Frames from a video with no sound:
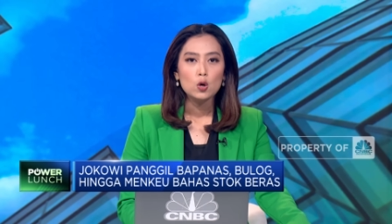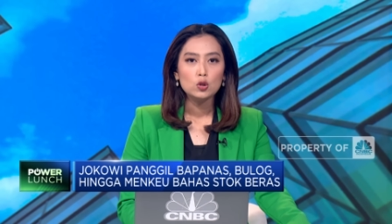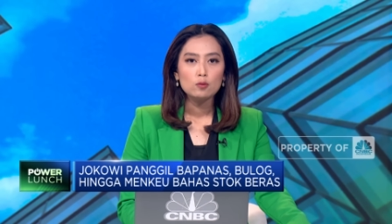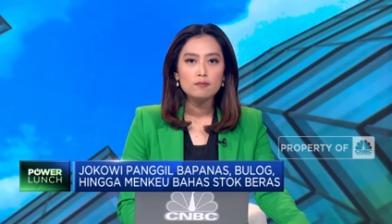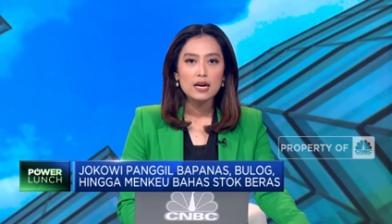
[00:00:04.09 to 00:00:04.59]

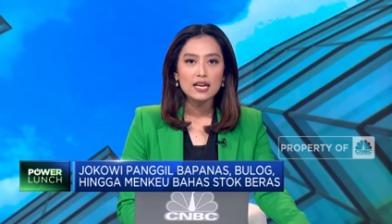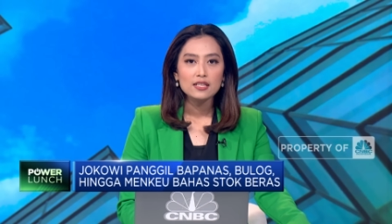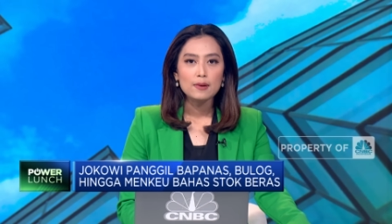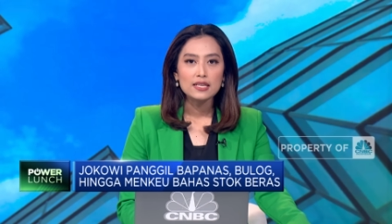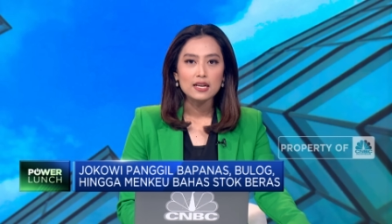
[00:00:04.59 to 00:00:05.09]
untuk
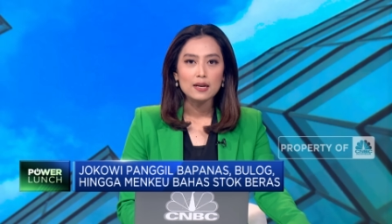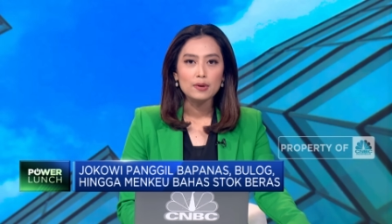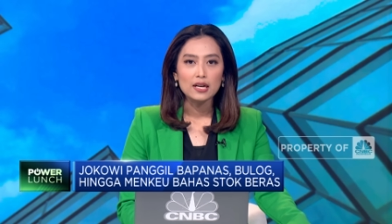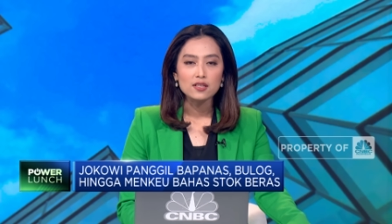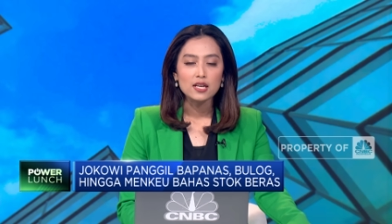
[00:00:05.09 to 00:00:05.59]
membahas masalah
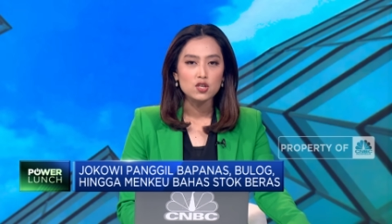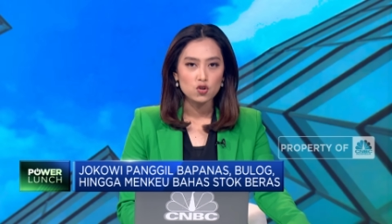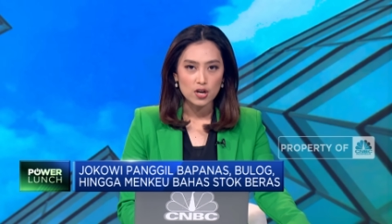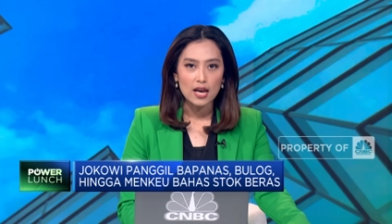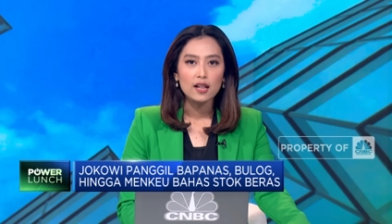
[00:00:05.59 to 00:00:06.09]
beras
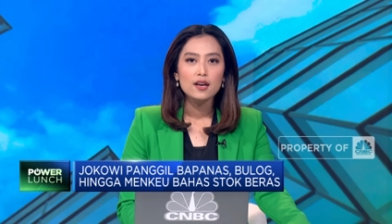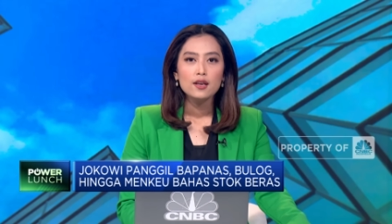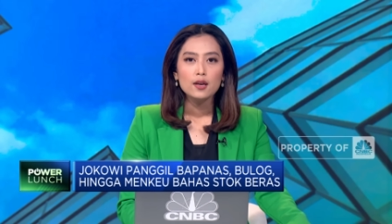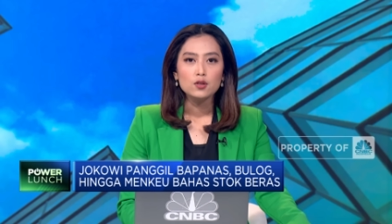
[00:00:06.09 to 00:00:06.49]
nasional.